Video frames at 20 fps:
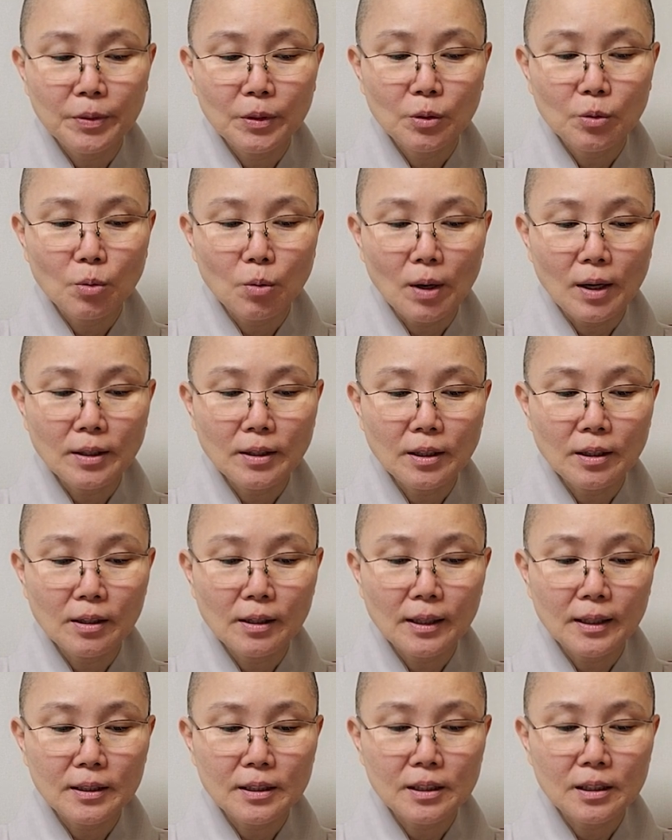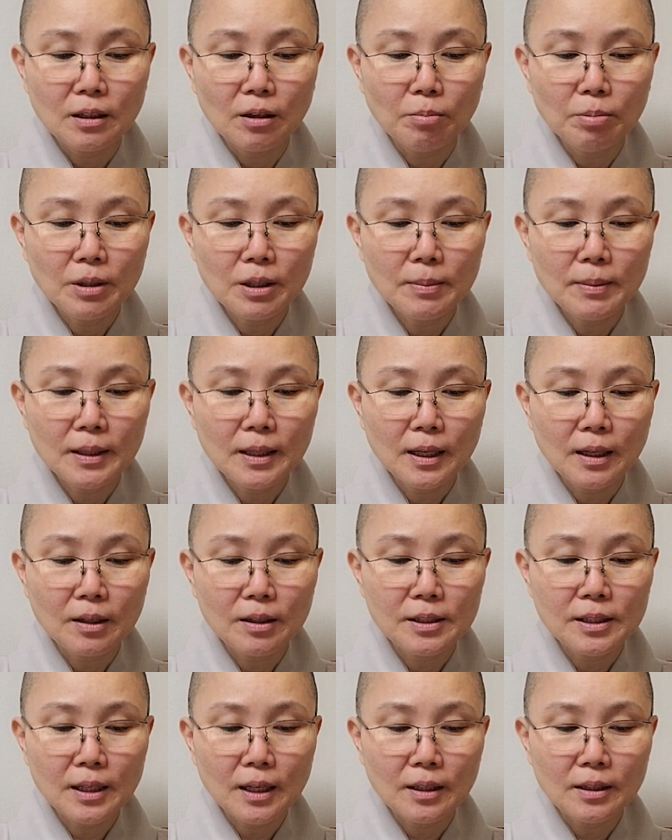또 한결같이 없기만 한
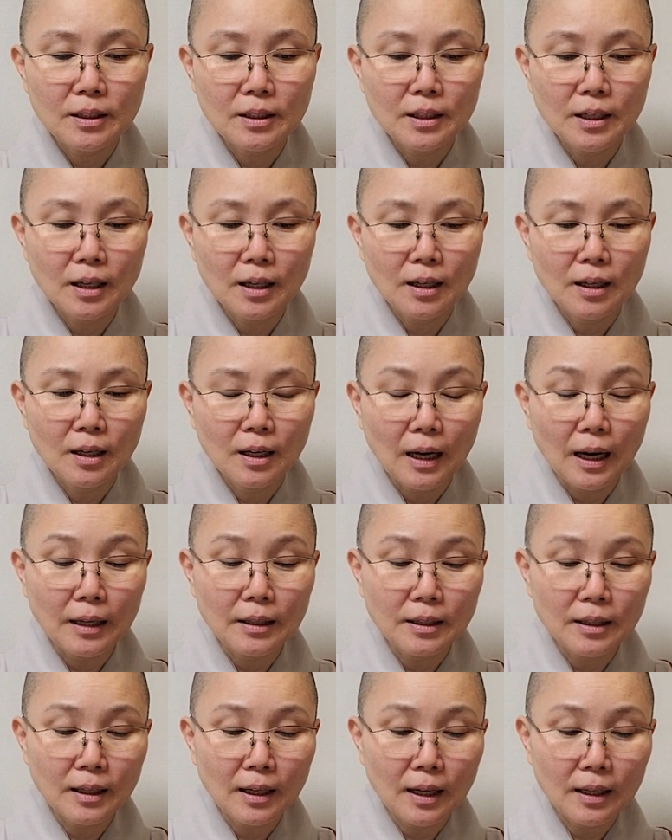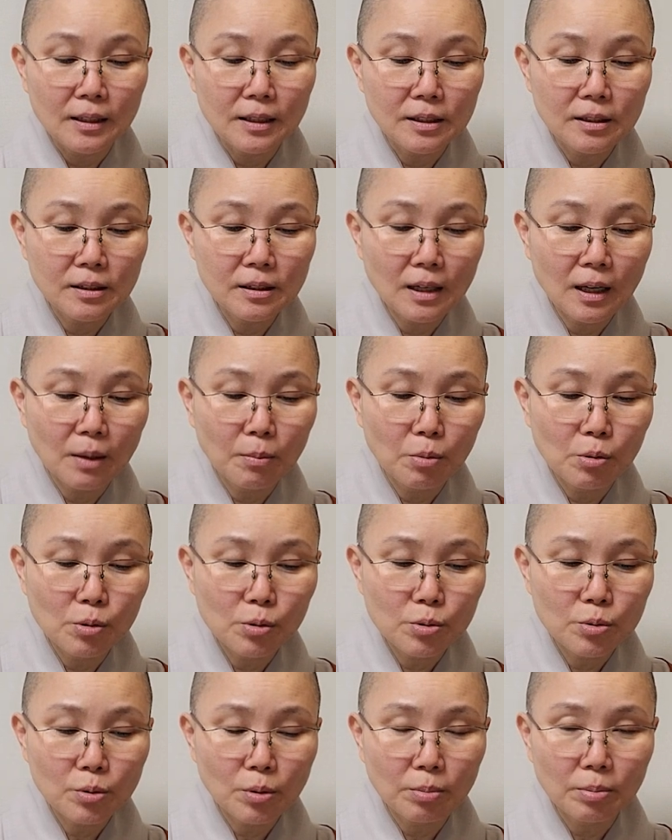것이 아니라 아니라 있으나 볼
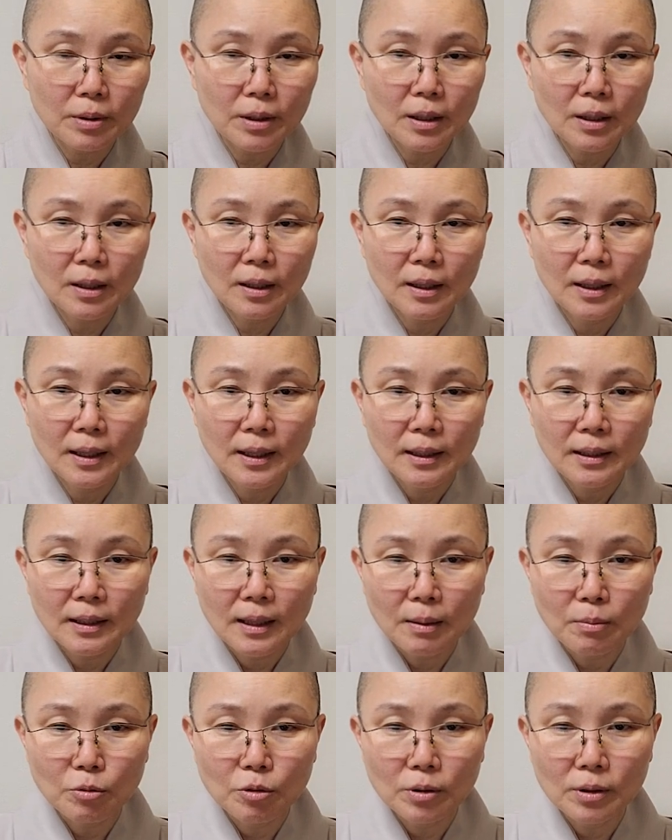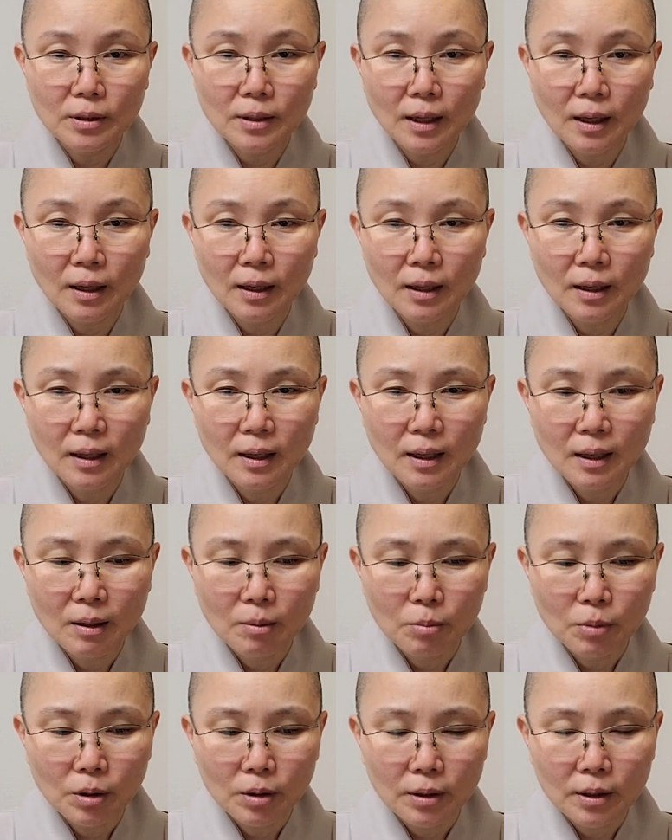수 없기 때문이다.
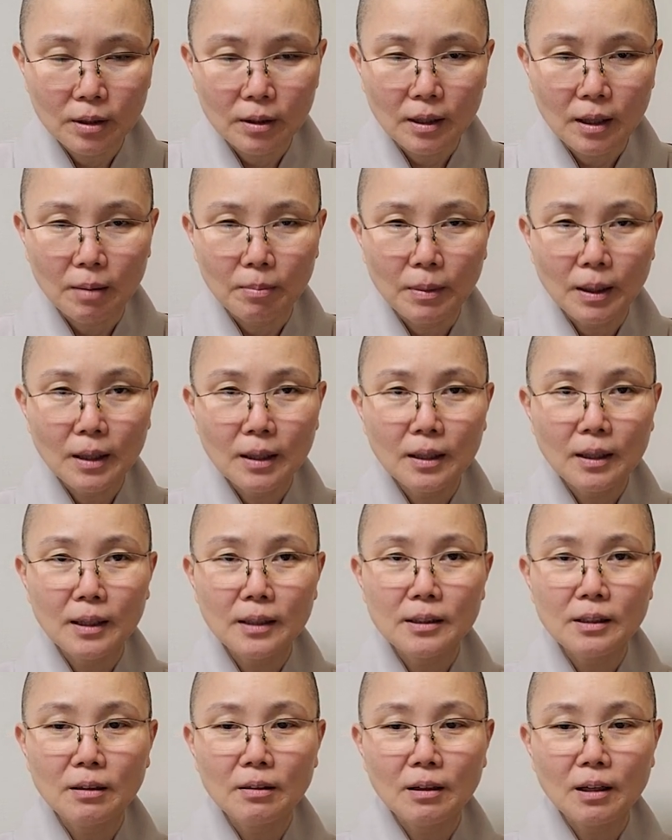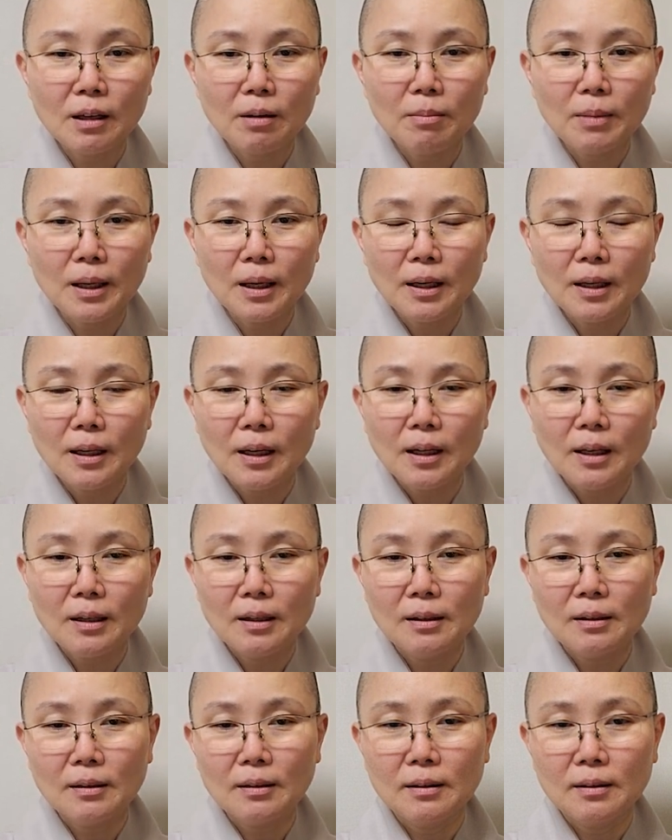뭐 이렇게 말하나 저렇게
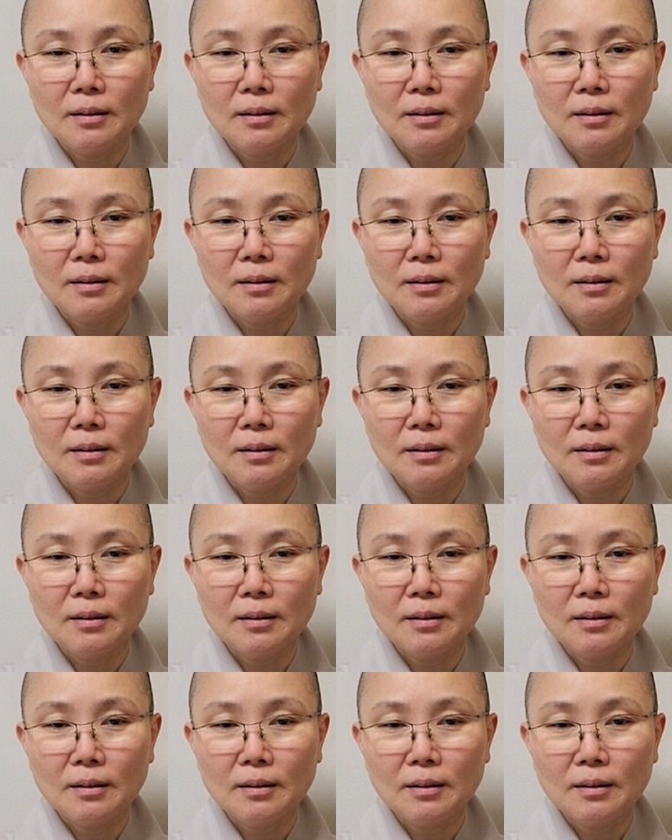말하나